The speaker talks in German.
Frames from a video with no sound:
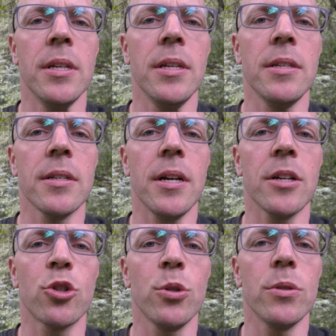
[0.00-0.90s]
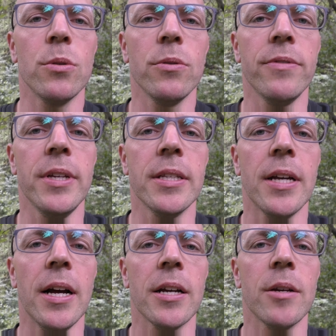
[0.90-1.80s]
Ich sage Tschüss und vielen
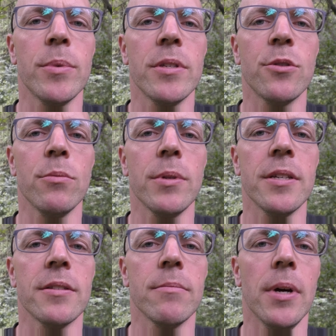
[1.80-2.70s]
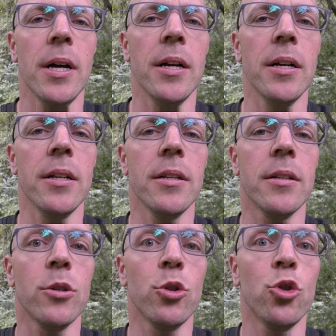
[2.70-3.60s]
Dank. Bis zum nächsten Mal.
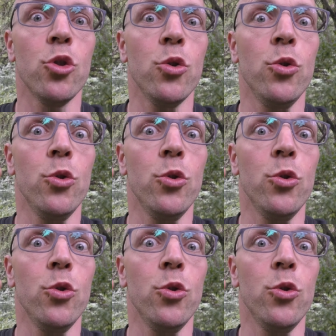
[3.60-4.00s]
Tschüss.